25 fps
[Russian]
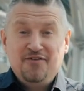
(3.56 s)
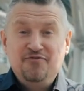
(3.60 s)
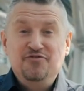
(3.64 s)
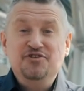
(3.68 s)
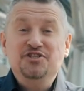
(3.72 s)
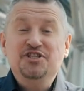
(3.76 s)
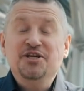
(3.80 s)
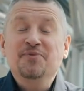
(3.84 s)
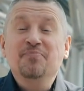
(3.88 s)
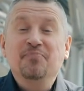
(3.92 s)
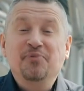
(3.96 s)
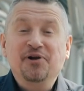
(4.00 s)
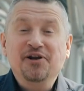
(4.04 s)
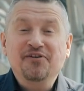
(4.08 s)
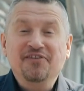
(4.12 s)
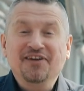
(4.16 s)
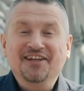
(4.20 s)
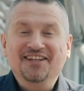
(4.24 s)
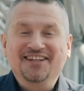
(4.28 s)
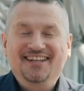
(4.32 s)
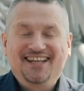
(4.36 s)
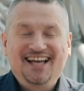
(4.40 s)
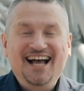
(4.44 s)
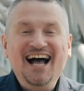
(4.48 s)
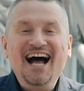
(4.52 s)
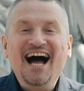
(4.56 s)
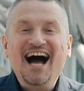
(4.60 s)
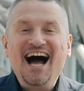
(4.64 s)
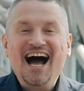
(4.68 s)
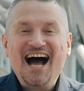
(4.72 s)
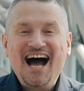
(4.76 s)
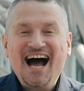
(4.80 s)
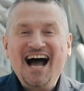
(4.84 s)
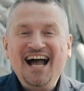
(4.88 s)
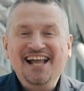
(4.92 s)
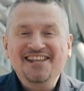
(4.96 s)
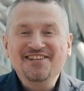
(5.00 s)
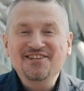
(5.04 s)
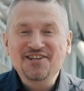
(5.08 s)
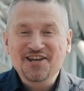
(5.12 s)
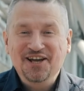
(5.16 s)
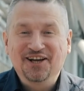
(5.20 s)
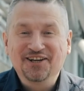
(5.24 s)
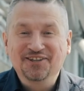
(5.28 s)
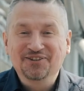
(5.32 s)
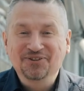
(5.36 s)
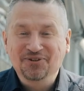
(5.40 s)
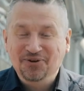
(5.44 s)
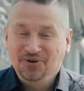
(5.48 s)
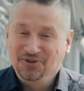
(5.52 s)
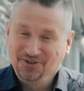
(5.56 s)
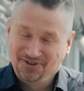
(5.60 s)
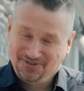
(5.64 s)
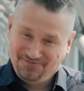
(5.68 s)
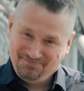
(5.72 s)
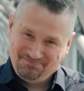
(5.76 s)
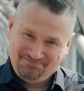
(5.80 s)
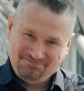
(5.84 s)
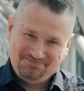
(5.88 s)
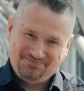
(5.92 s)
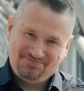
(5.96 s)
Всем привет! Анекдот.